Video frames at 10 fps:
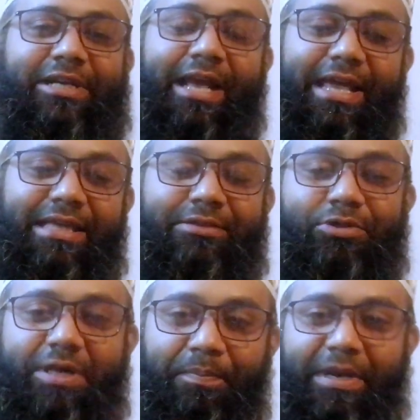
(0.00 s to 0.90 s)
সেই
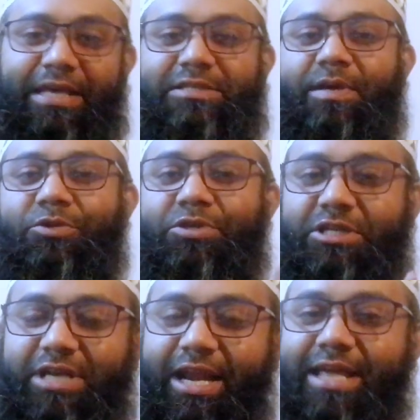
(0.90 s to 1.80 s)
দুইটা প্লেস বা
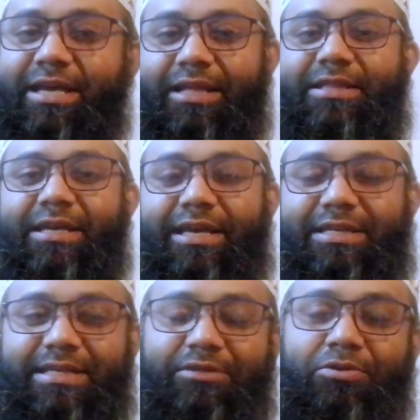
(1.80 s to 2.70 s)
দুইটা সারাইখানা থেকে
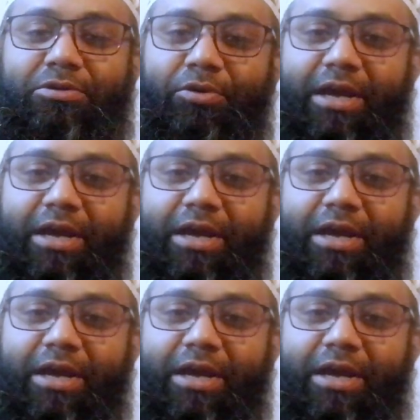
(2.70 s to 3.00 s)
যেহেতু